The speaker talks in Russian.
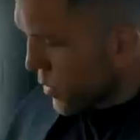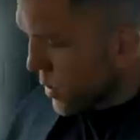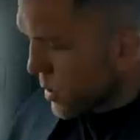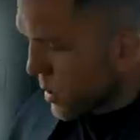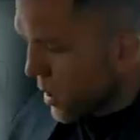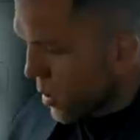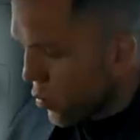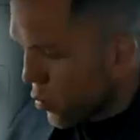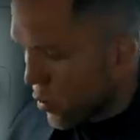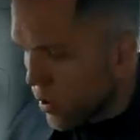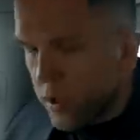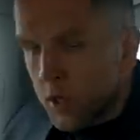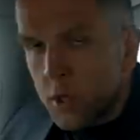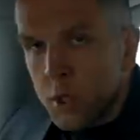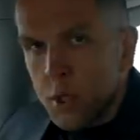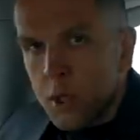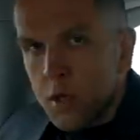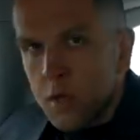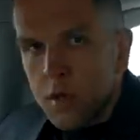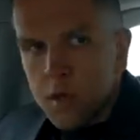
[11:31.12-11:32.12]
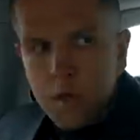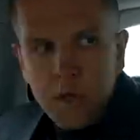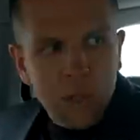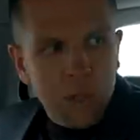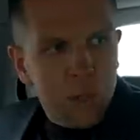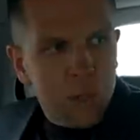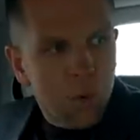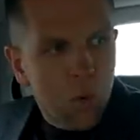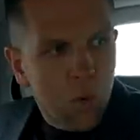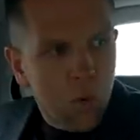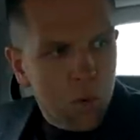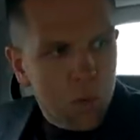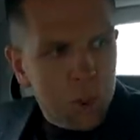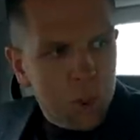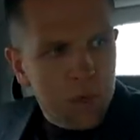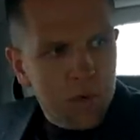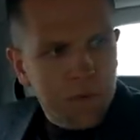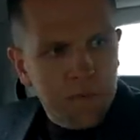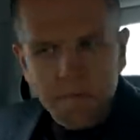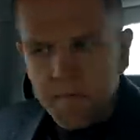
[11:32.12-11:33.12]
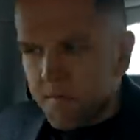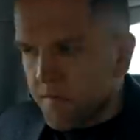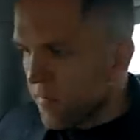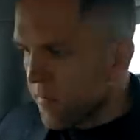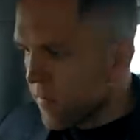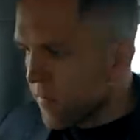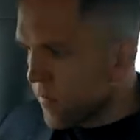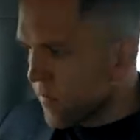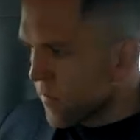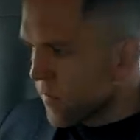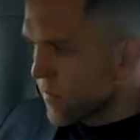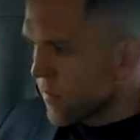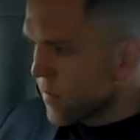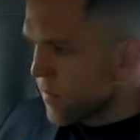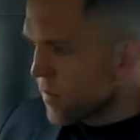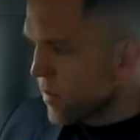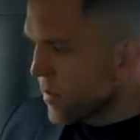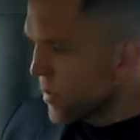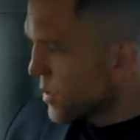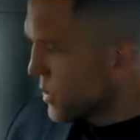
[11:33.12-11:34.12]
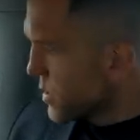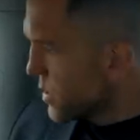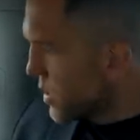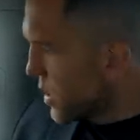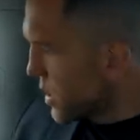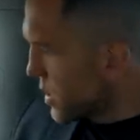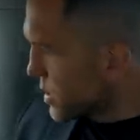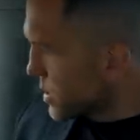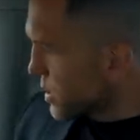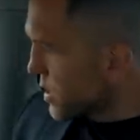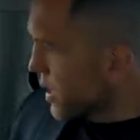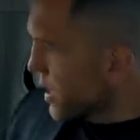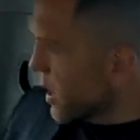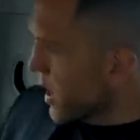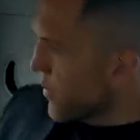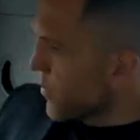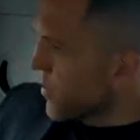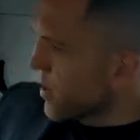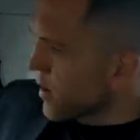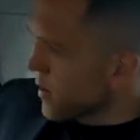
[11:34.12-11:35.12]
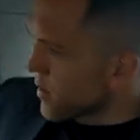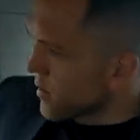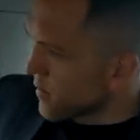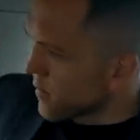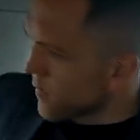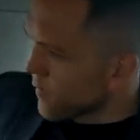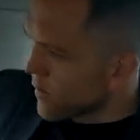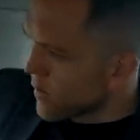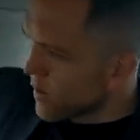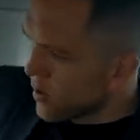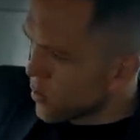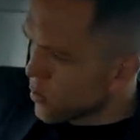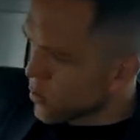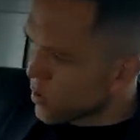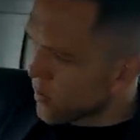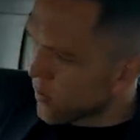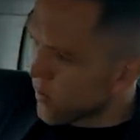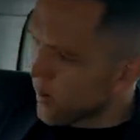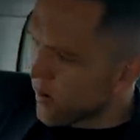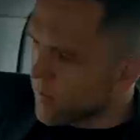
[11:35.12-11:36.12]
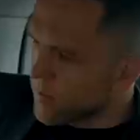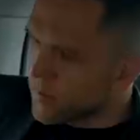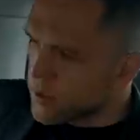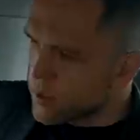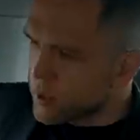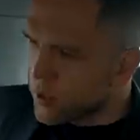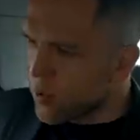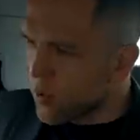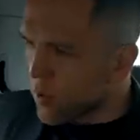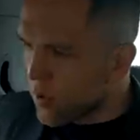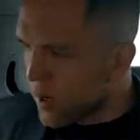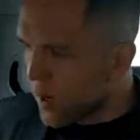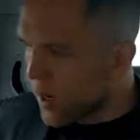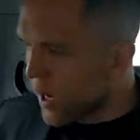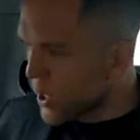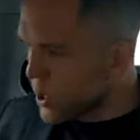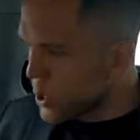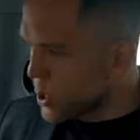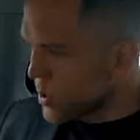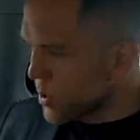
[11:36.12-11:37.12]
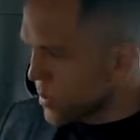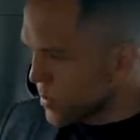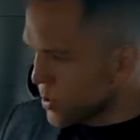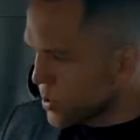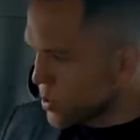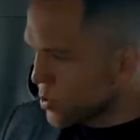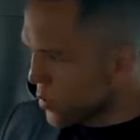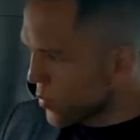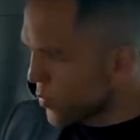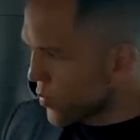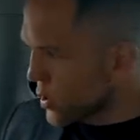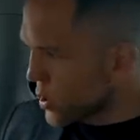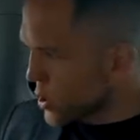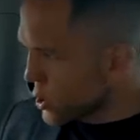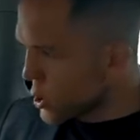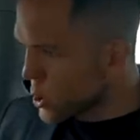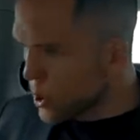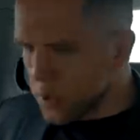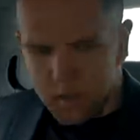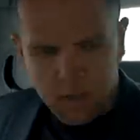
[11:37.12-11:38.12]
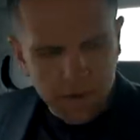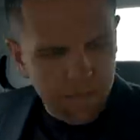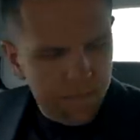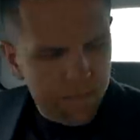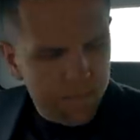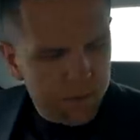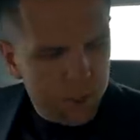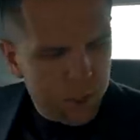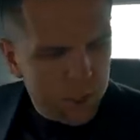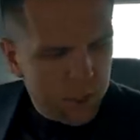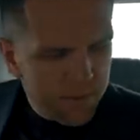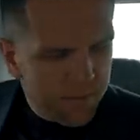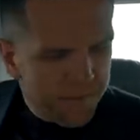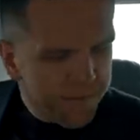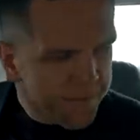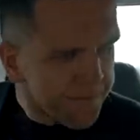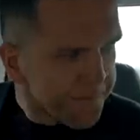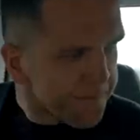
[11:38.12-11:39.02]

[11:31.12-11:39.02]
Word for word: Подлокотничек из кожи. Здесь тряпка велюровая. Все качественно, все прошито вообще.